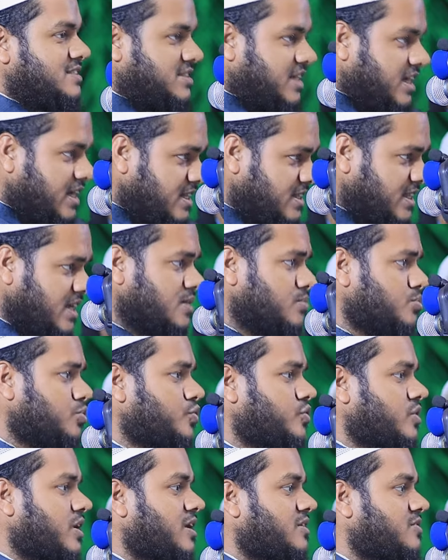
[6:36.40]
যেই দিন
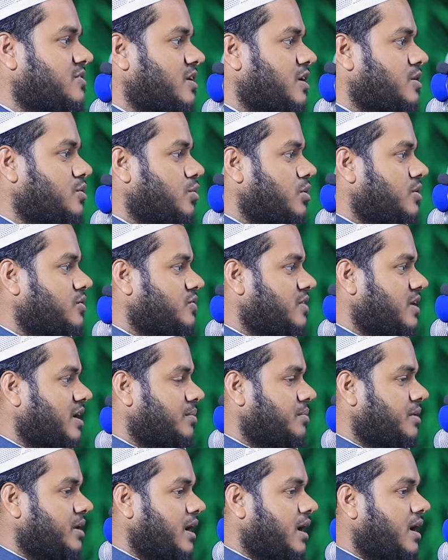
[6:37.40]
মুসা আলাই
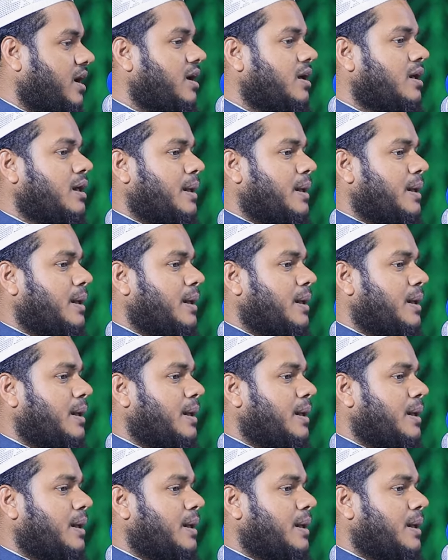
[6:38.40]
সাল্লাতামেরা